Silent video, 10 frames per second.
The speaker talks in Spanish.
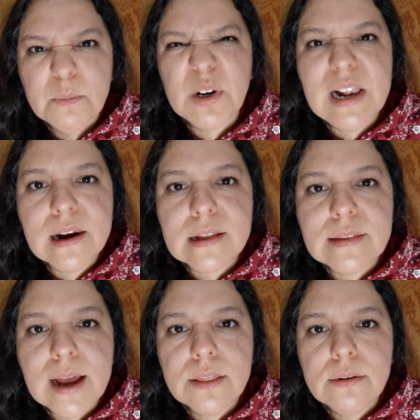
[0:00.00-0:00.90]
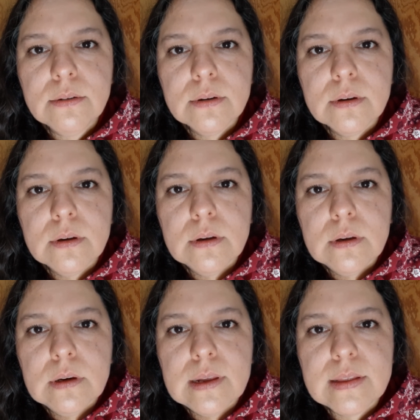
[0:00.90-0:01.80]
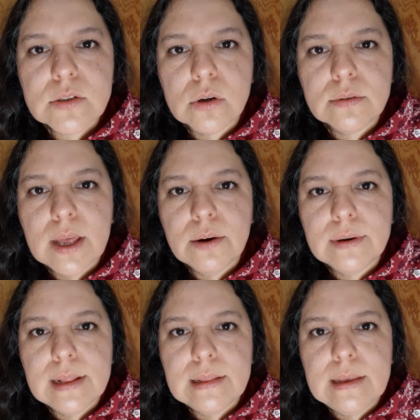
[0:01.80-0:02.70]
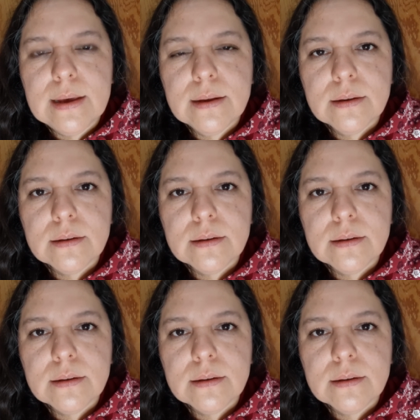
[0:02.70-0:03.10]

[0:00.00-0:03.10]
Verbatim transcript: por el retardo, le descontaron el día.